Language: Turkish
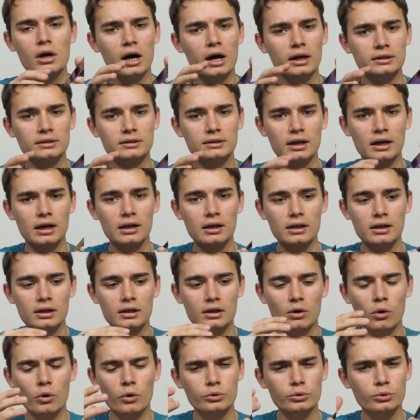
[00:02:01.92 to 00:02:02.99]
Hatta
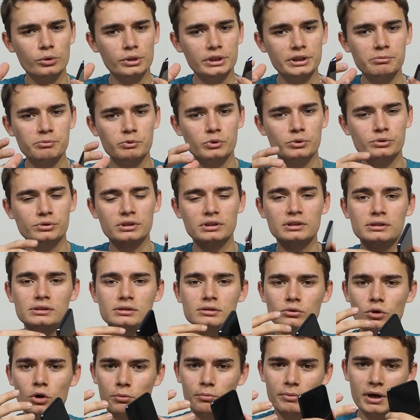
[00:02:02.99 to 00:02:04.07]
oyun
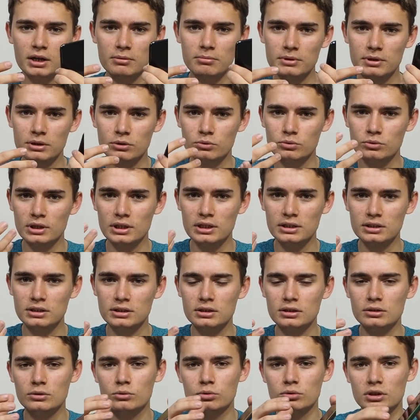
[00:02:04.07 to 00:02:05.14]
oynamıyorsanız normal bir
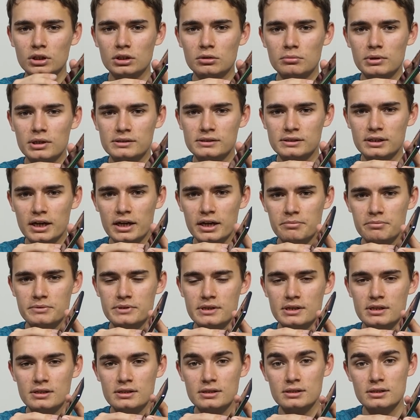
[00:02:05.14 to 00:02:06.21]
gündelik kullanıma
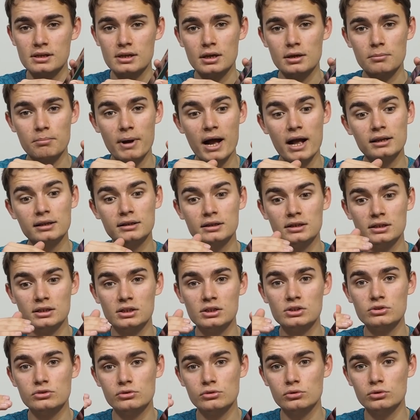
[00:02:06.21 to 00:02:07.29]
sahipseniz belki
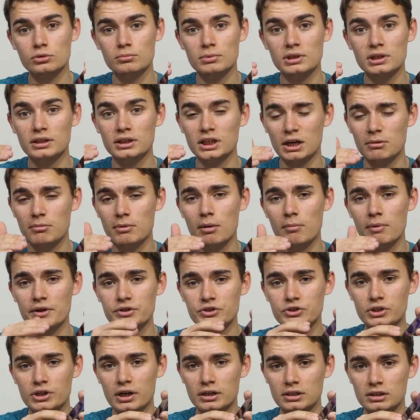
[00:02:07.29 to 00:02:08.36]
ikinci günü bile tamamen
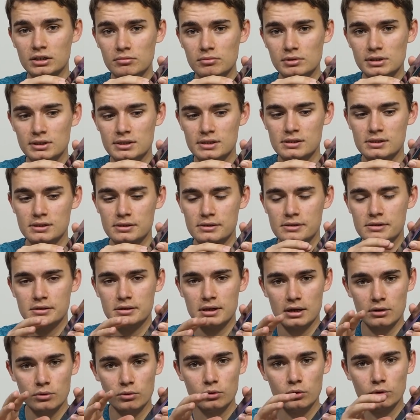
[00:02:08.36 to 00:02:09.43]
çıkartabilirsiniz.
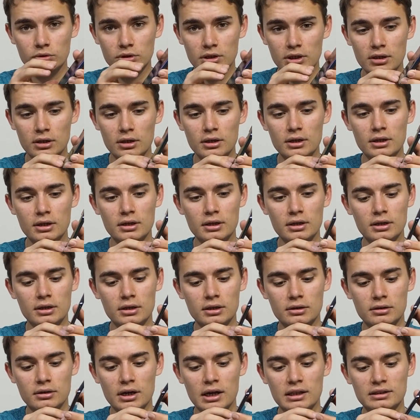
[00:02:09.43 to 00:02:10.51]
Yani o konuda
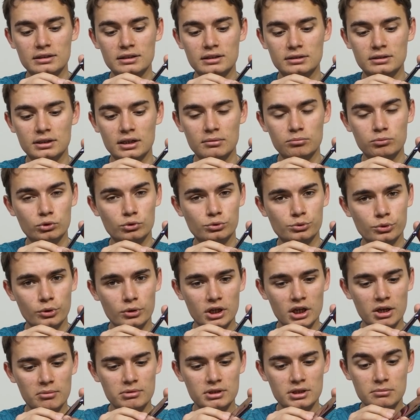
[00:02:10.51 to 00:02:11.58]
e, rahatlıkla bunu
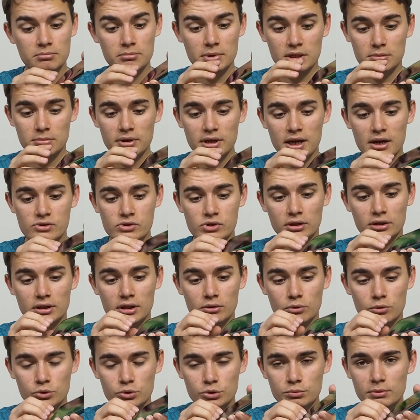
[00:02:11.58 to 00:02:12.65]
söyleyebilirim. Benim
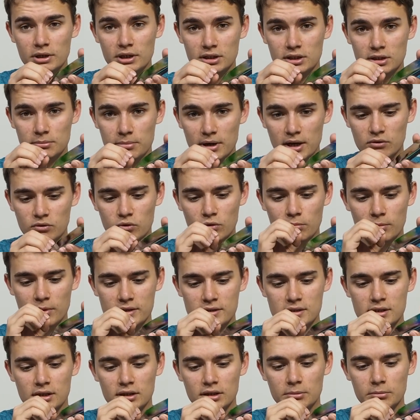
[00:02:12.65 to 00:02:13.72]
gerçekten hoşuma gitti
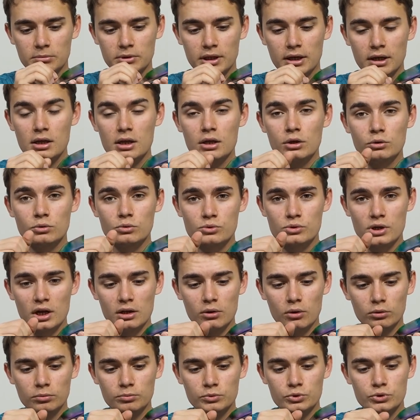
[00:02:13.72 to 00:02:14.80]
performans anlamında. Güzel
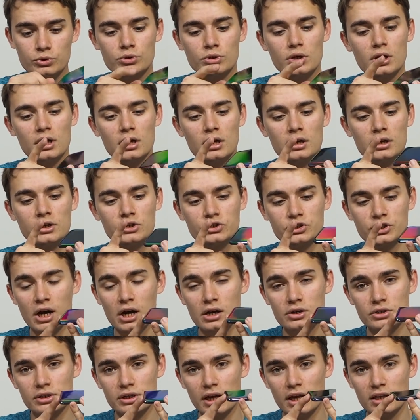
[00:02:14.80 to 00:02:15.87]
olmuş.
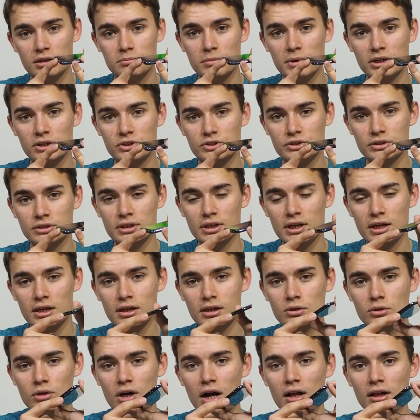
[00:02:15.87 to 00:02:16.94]
Şarj etmek için
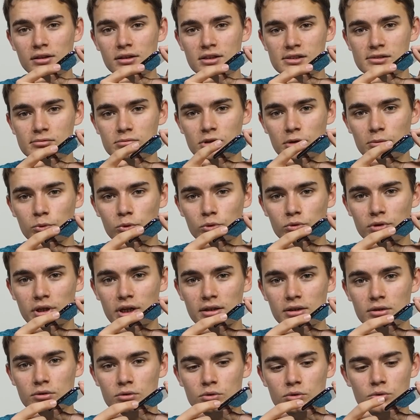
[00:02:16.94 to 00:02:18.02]
de alt kısımda
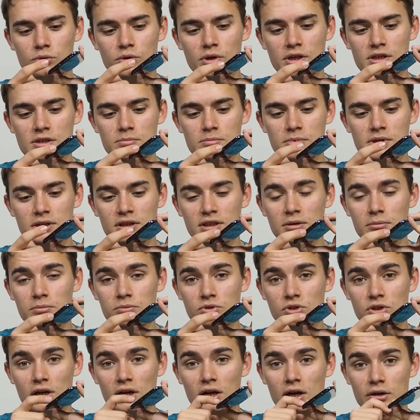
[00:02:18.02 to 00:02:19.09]
bulunan USB
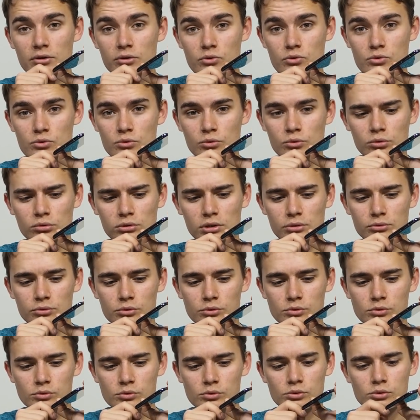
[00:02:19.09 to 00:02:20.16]
tip C arayüzünü
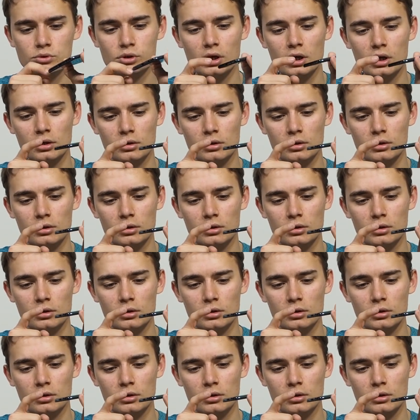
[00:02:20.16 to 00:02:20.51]
kullanıyorsunuz.